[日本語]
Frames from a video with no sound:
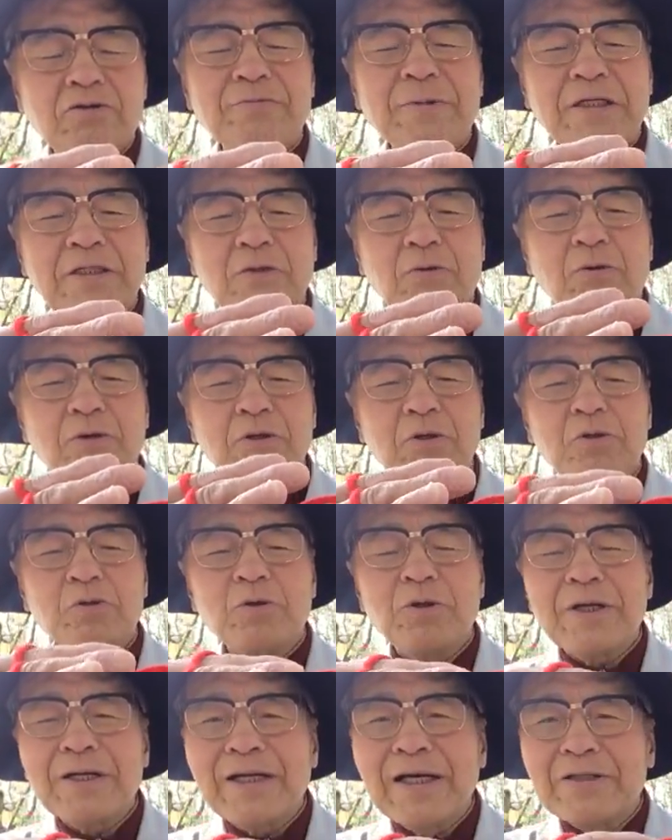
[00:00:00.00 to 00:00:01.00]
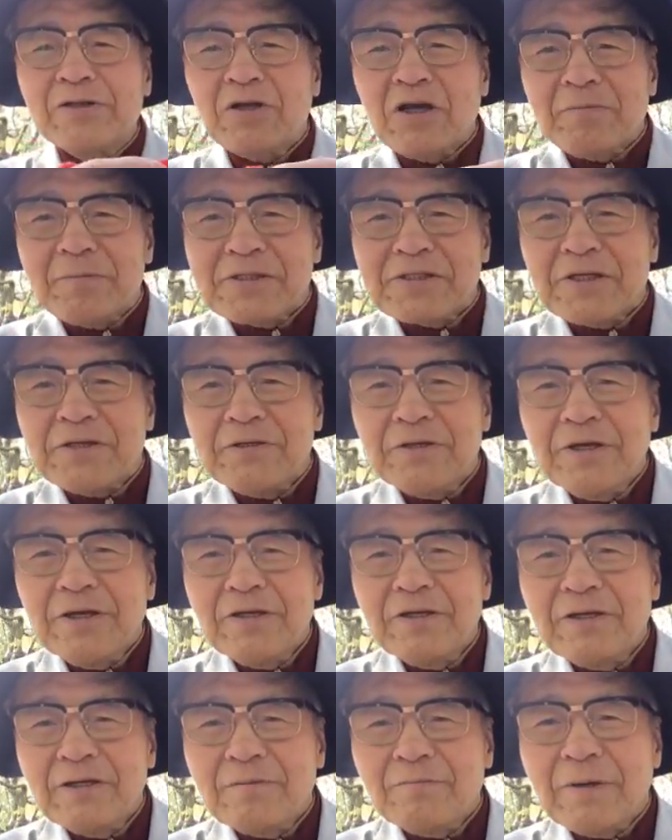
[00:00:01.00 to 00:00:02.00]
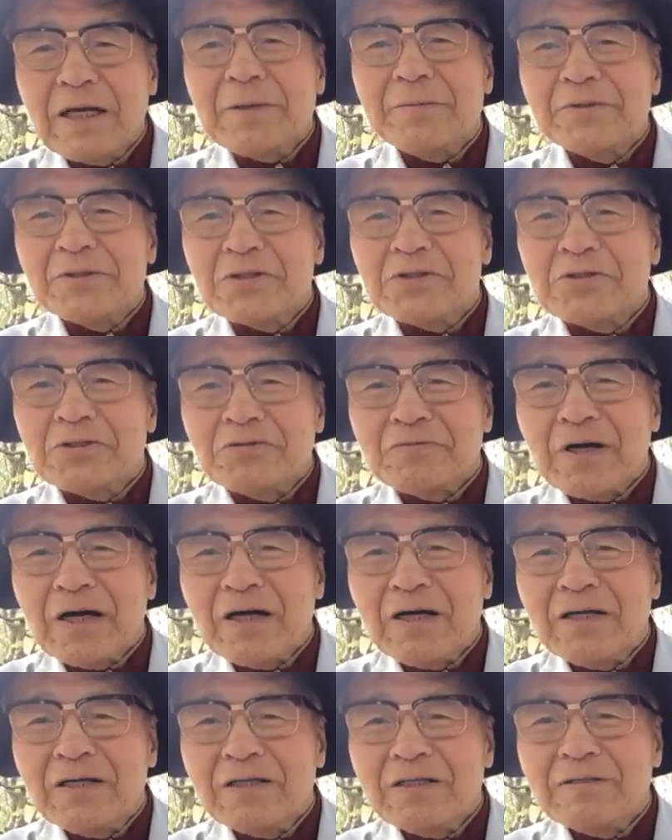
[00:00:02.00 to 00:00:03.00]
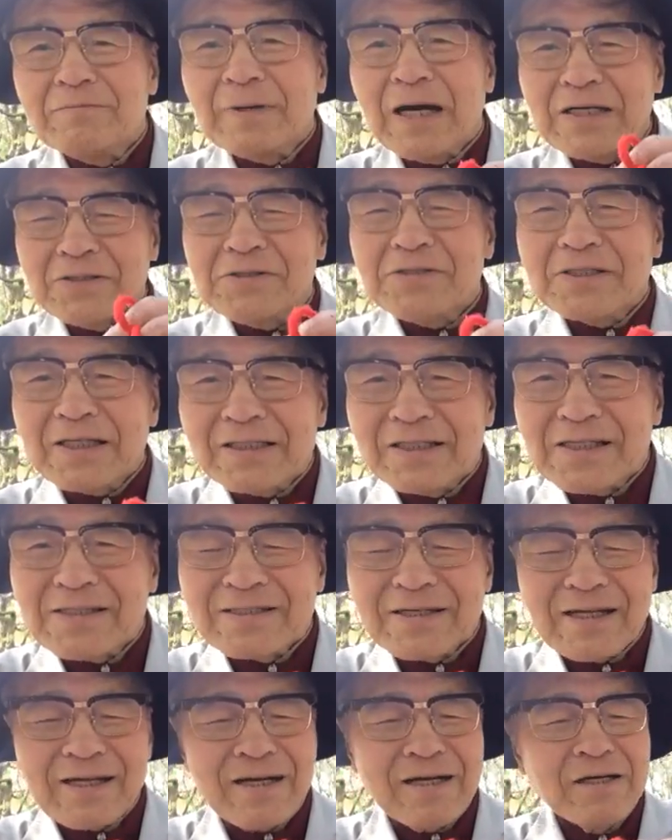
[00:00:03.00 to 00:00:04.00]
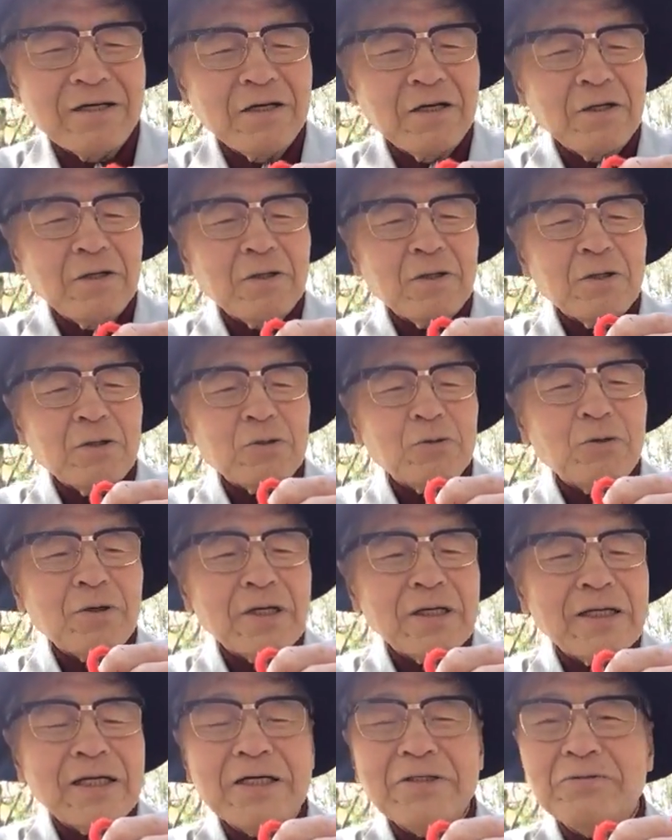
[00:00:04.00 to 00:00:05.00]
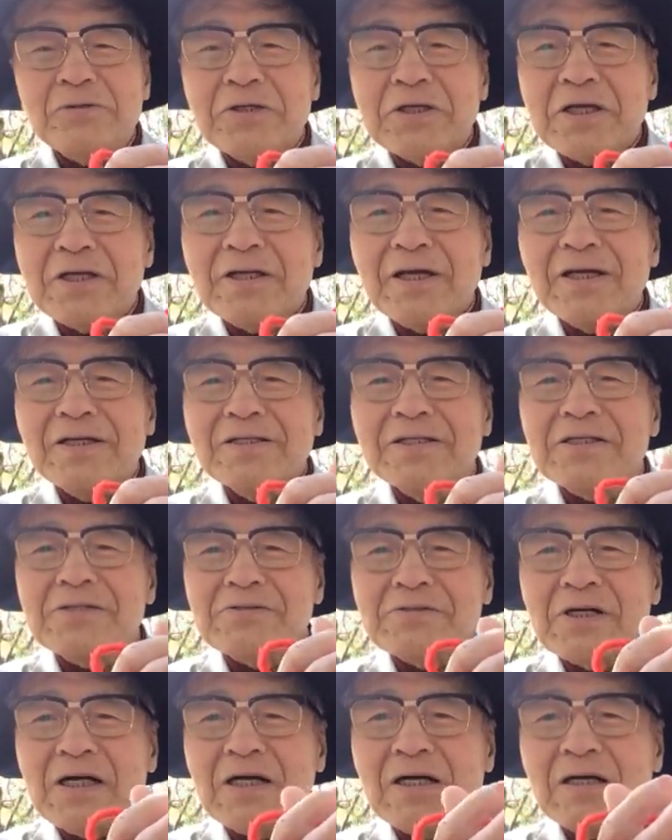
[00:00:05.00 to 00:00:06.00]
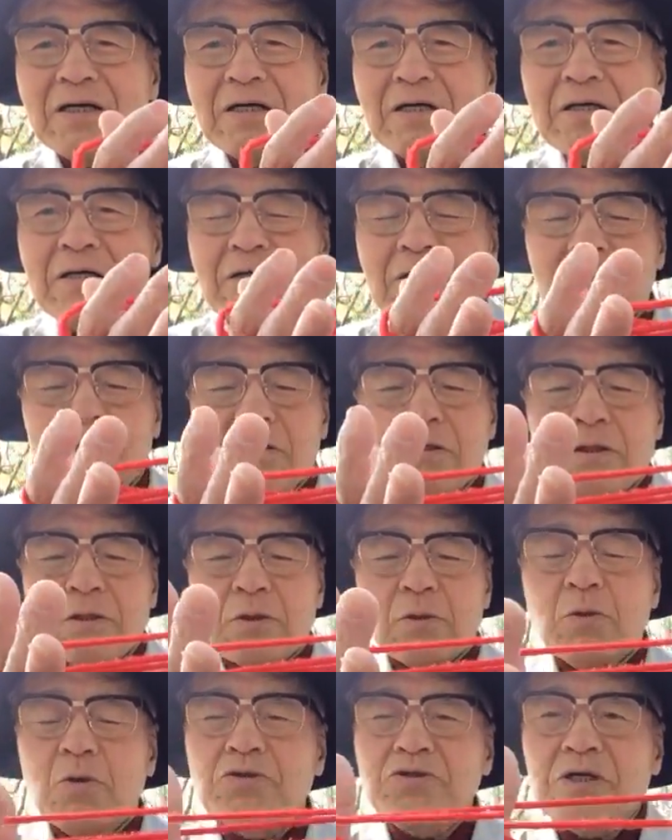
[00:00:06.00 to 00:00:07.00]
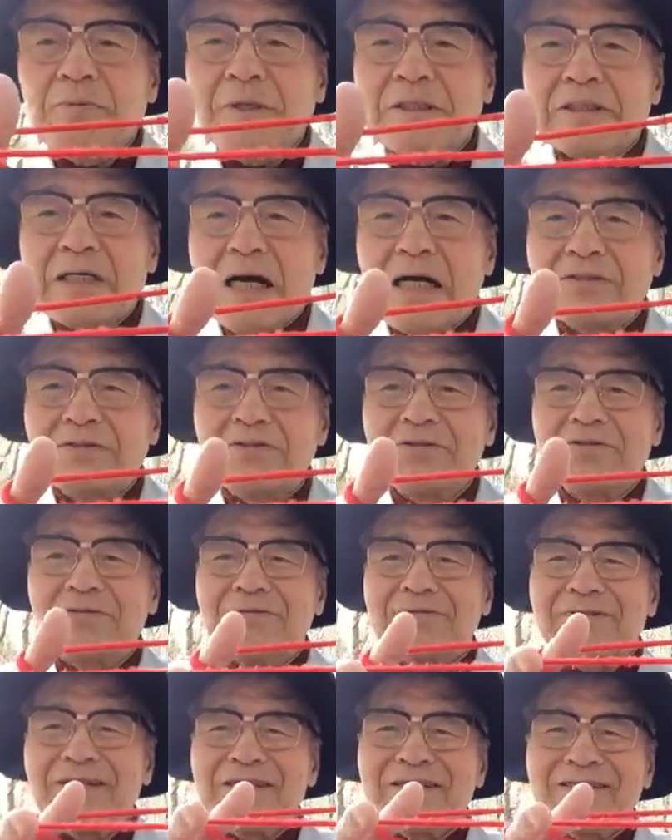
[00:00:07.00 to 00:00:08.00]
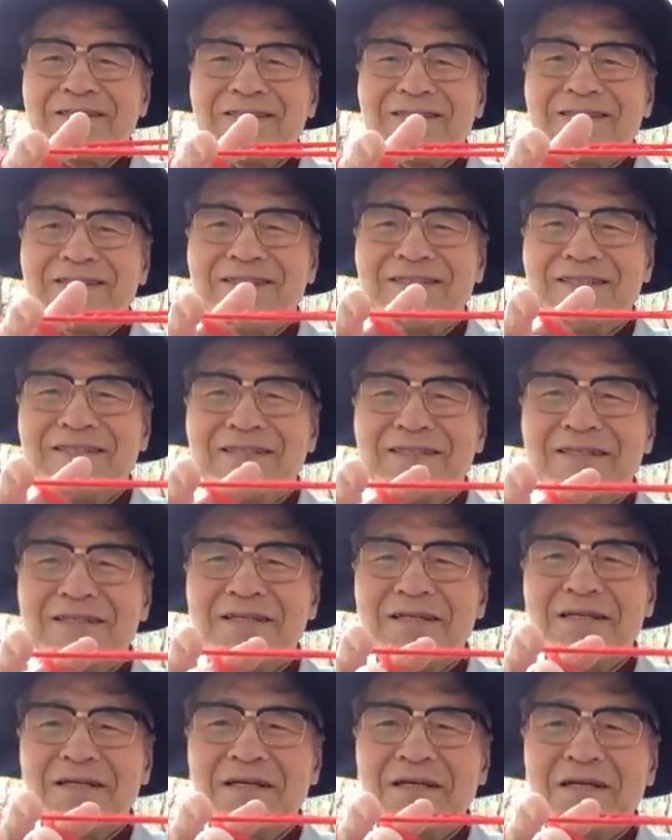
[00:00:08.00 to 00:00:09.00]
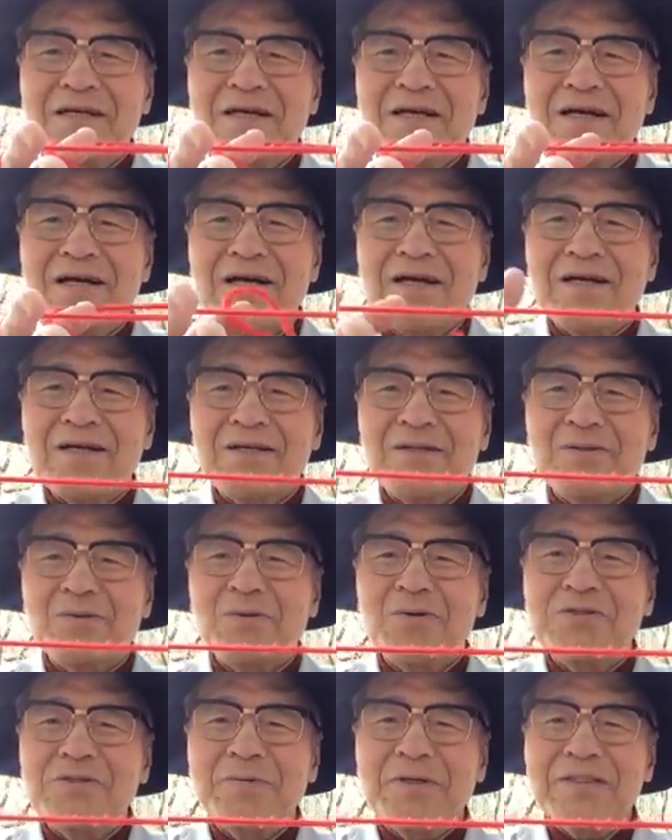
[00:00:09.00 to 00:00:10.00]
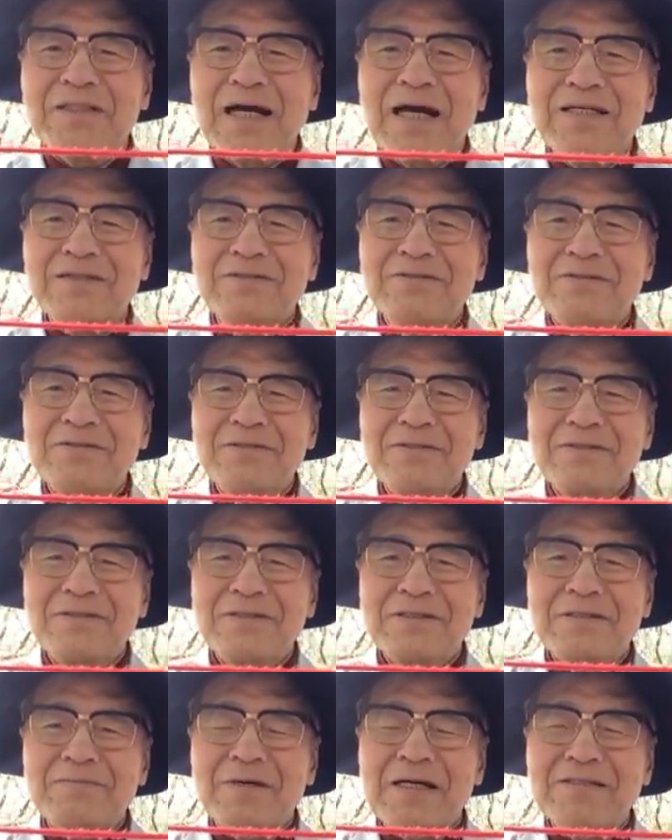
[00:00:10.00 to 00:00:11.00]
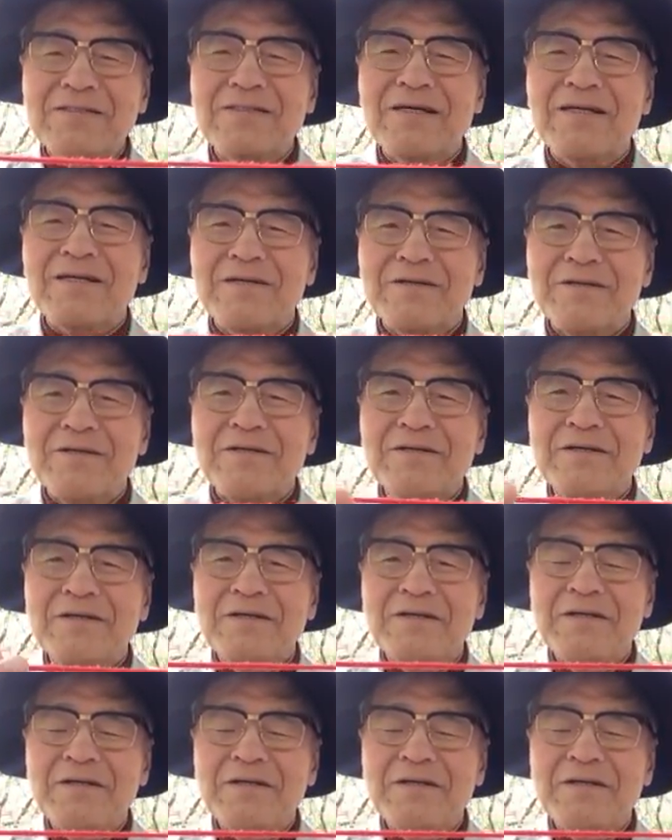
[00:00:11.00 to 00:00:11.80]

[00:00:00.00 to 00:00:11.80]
つまりこれを取らないといけませんね巻き戻すには今外したんですから取らないといけないんですがどうせまた外すんですどうせまた外しますからね